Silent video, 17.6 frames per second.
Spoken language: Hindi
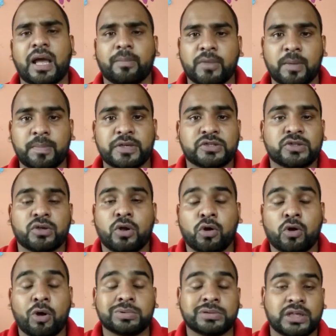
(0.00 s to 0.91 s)
नाम का फेस
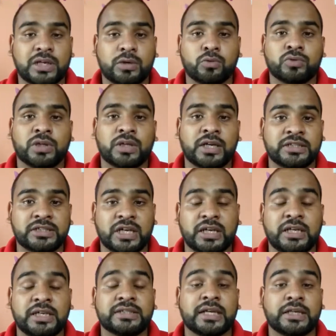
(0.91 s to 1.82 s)
अनलॉक का ऑप्शन है उतना
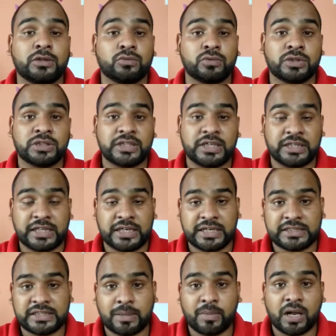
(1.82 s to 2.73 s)
अच्छा नहीं है साथ ही उतने सही
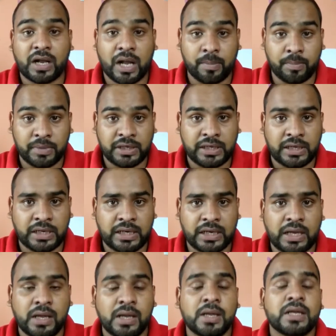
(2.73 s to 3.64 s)
तरीके से आपका काम भी नहीं
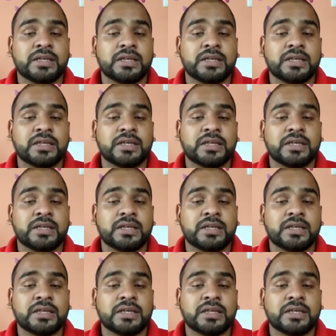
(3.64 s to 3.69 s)
करेगा